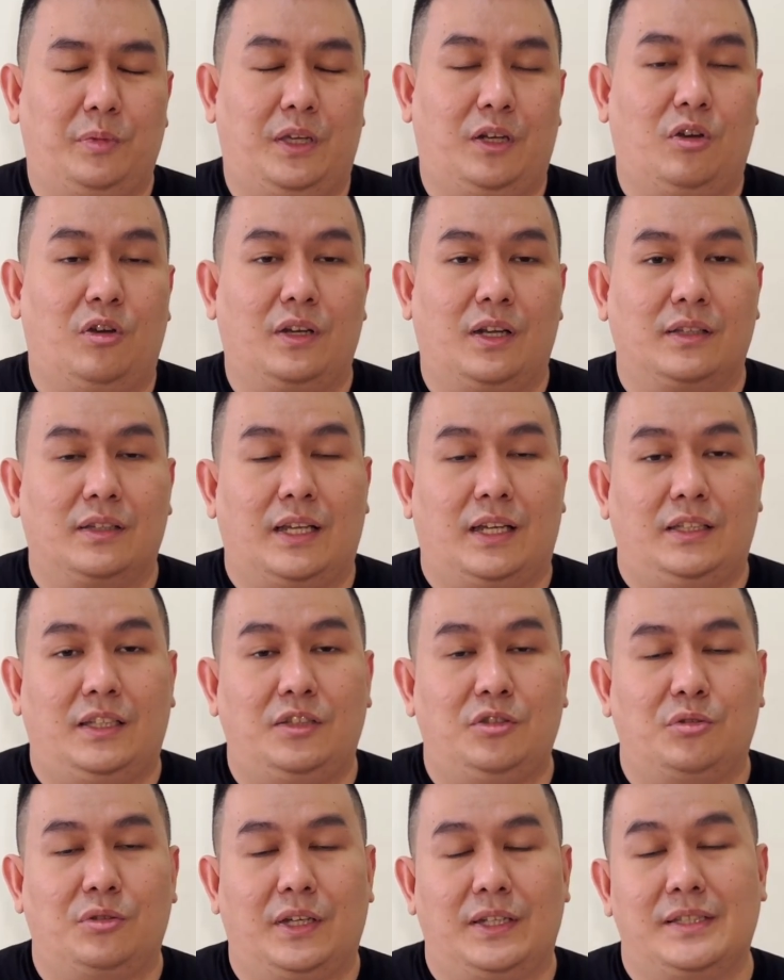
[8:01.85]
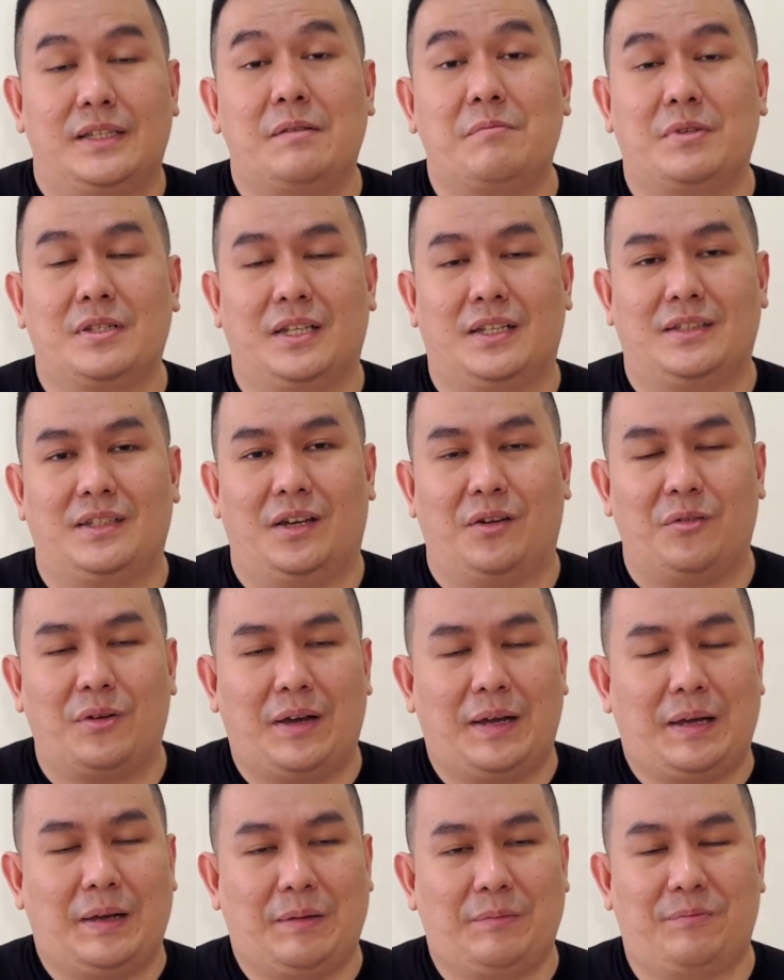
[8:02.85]
orang tanya juga saya bisa
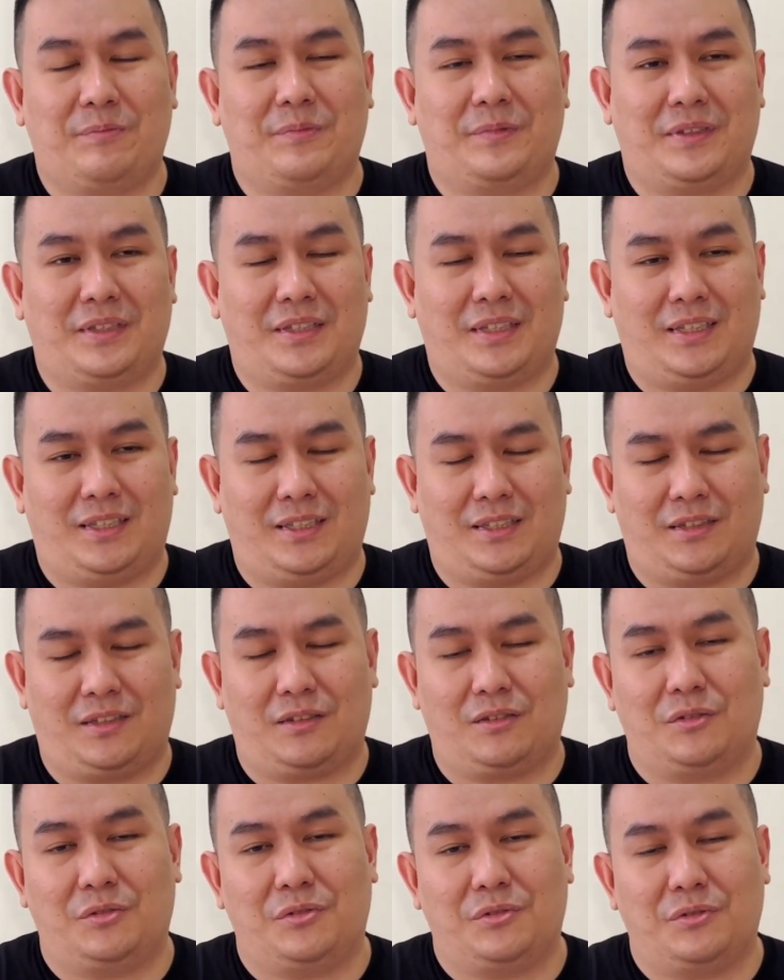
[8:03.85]
jawab gitu